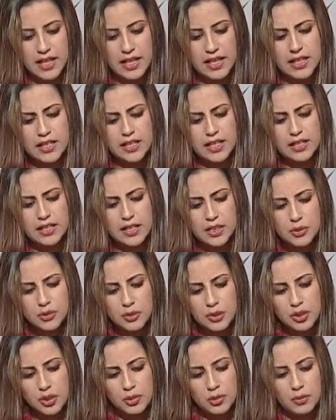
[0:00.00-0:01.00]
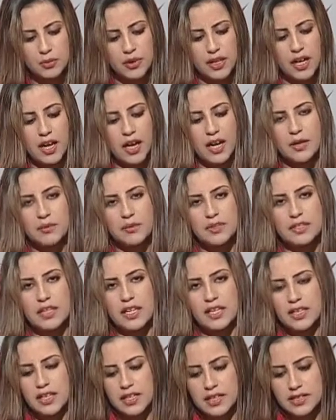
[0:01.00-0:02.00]
إن تصويتكم لقائمة
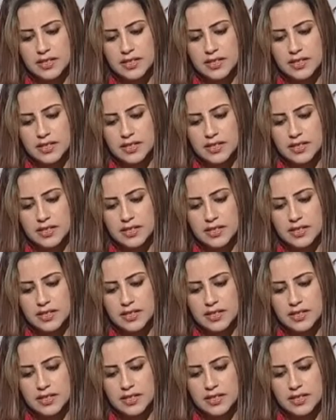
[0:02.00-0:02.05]
تيار